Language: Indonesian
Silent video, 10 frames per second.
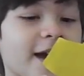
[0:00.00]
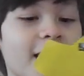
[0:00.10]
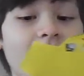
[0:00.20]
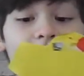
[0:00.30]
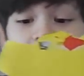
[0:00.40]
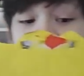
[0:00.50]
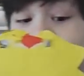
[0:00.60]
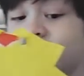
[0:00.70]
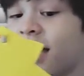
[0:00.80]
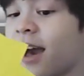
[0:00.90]
Agar
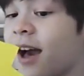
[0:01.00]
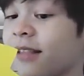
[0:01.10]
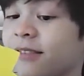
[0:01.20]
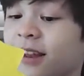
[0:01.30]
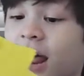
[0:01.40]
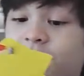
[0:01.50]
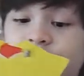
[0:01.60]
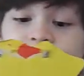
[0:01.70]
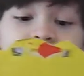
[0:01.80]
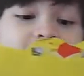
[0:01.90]
sehat
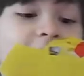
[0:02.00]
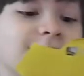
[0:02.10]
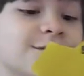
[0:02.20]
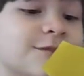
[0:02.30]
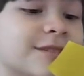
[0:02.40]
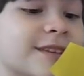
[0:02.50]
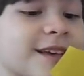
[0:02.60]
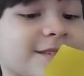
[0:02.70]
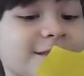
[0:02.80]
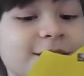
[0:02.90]
selalu dan
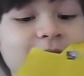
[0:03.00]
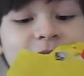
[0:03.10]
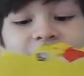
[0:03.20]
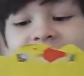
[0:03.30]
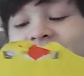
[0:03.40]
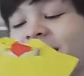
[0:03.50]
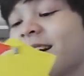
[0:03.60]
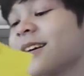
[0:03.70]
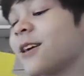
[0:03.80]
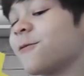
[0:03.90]
sukses terus ya
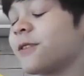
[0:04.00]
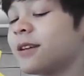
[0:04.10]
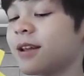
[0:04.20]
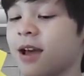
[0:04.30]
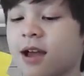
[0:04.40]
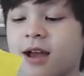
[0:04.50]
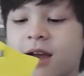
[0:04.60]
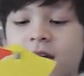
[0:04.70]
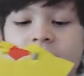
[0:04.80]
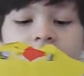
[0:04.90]
Kevin.
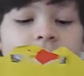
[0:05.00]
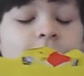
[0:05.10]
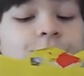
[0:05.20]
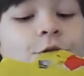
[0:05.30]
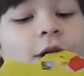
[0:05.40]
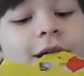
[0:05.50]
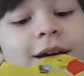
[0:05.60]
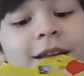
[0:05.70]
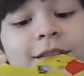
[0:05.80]
Aku doain